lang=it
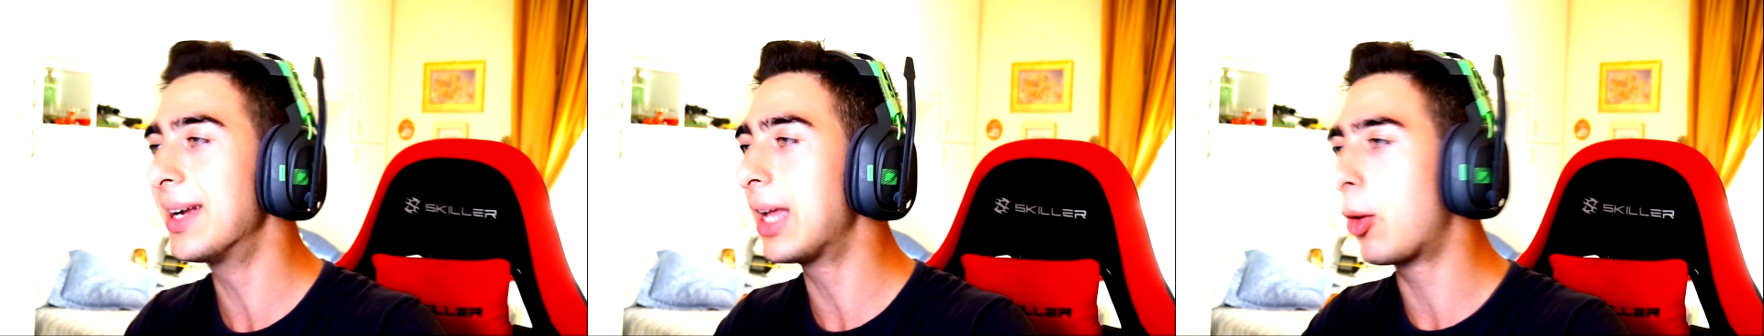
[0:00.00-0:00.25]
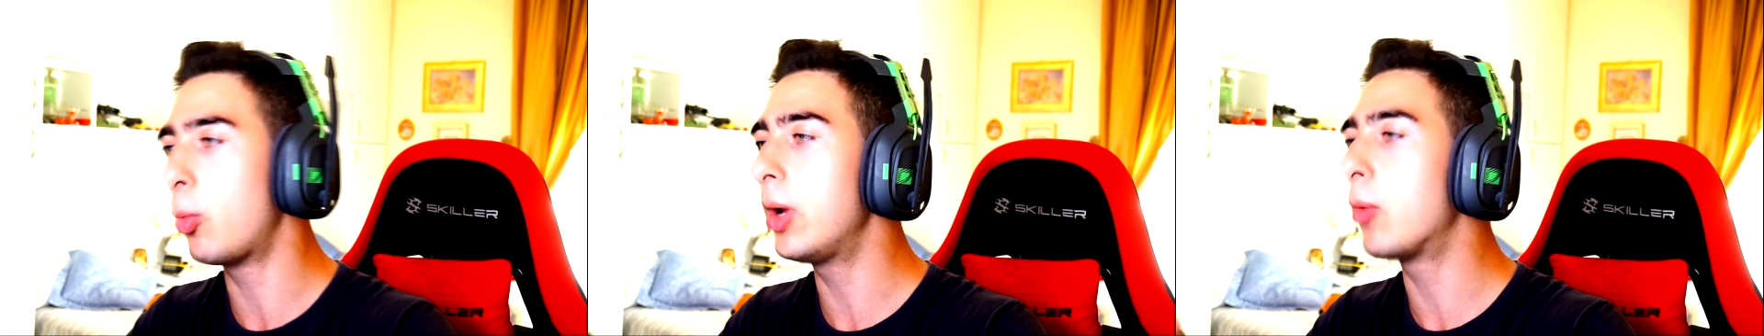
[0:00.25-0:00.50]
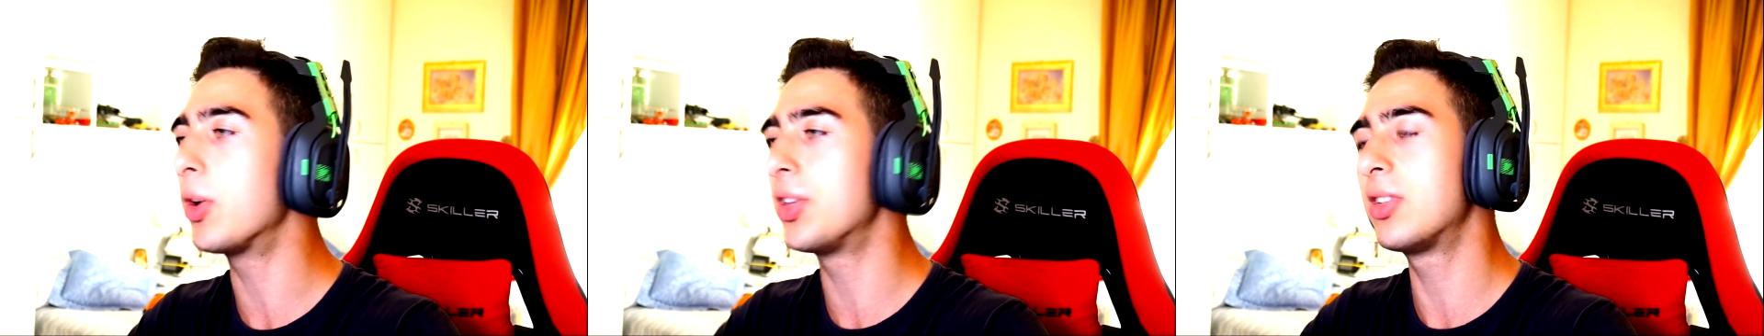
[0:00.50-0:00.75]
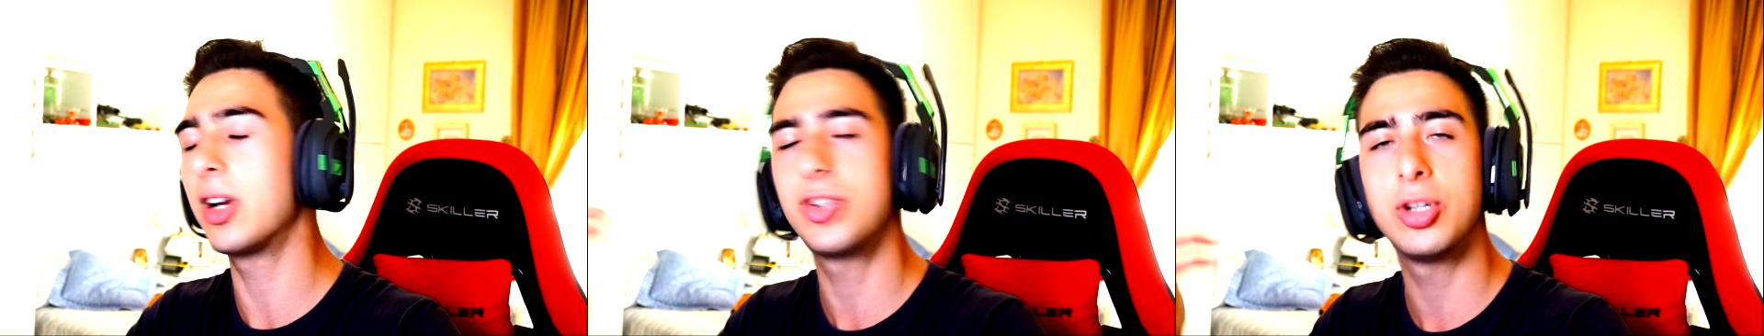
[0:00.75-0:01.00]
Anche qui
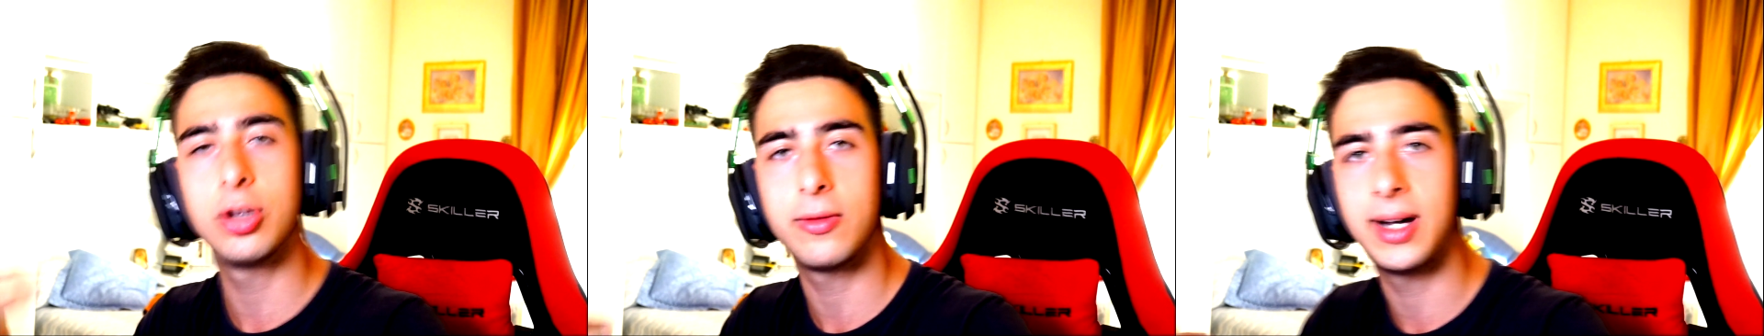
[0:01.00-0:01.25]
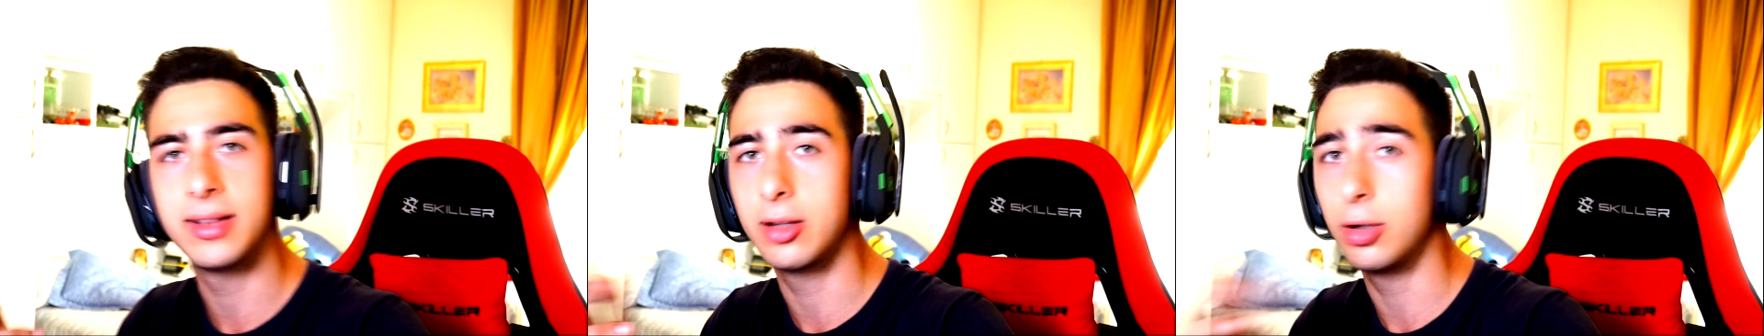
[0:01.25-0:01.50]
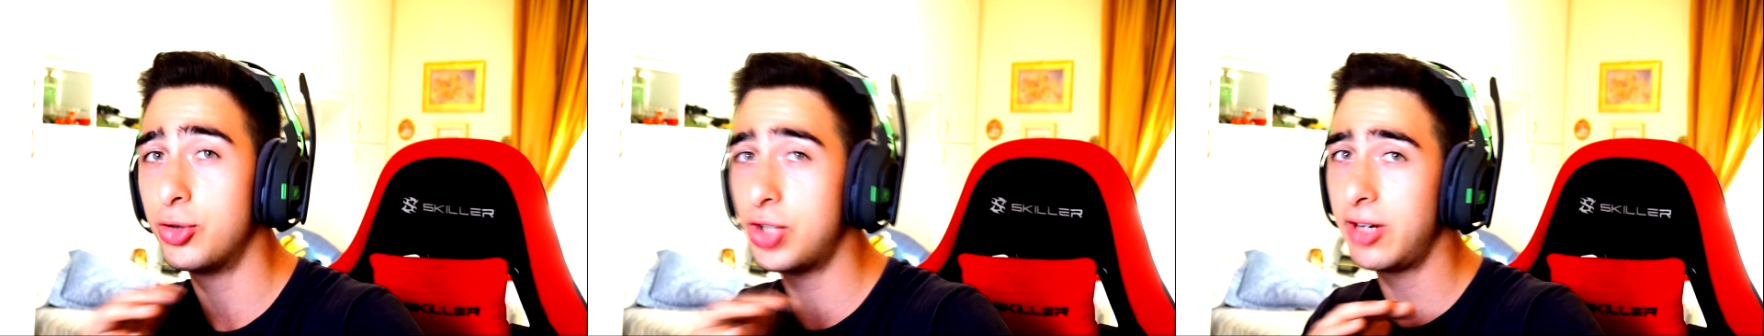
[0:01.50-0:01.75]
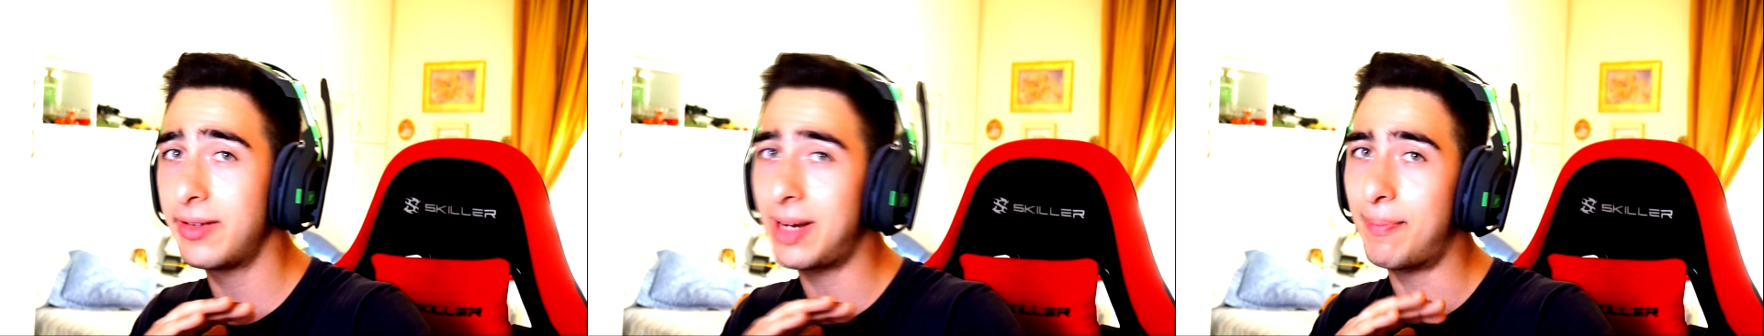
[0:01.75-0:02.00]
quasi 300 watt, non
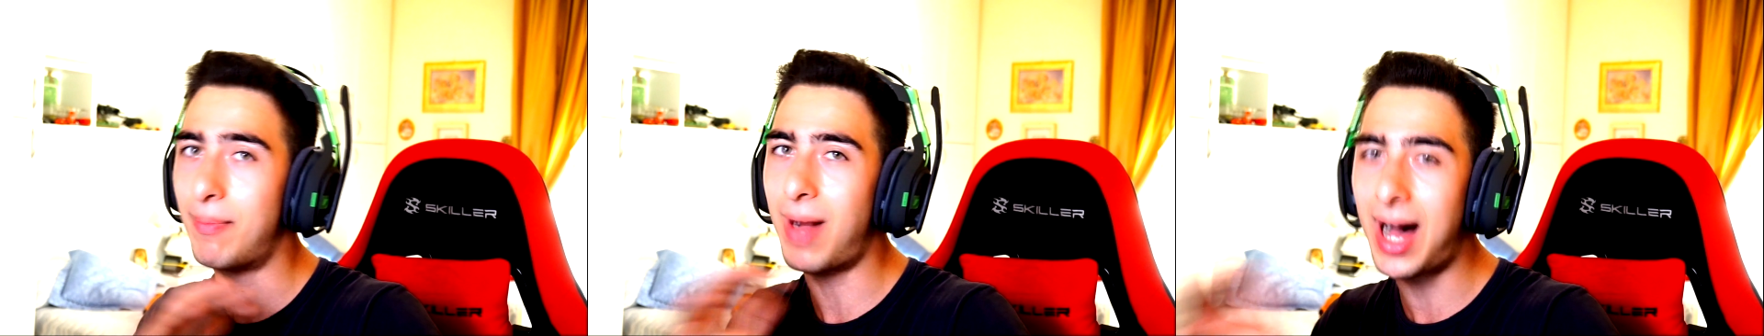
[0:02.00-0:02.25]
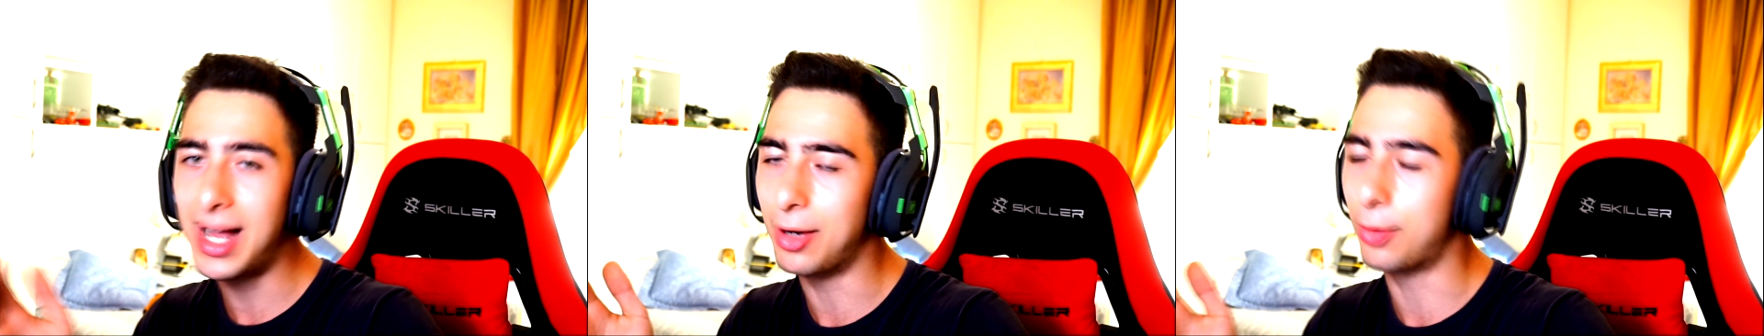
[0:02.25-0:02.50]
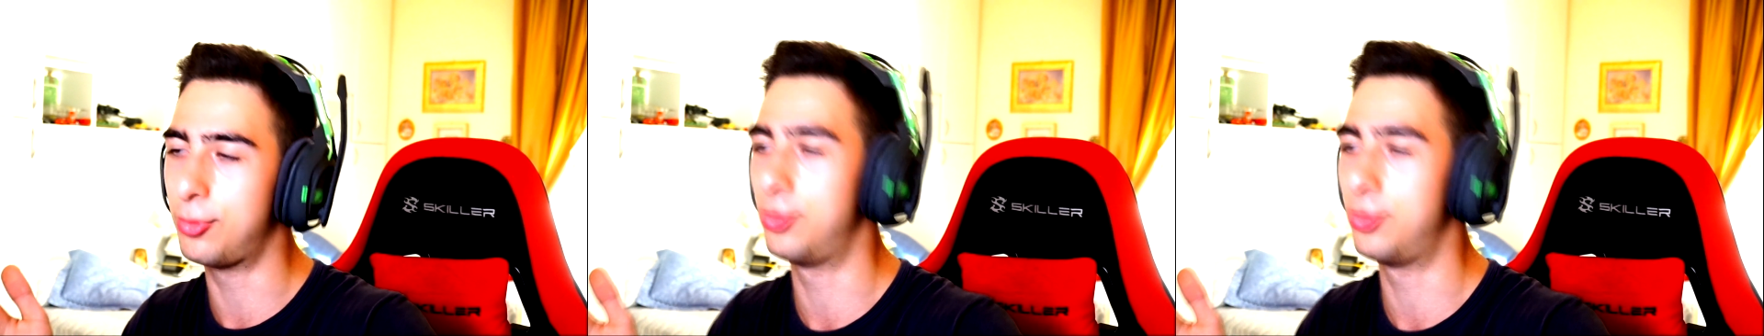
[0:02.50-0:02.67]
ci arriverà mai a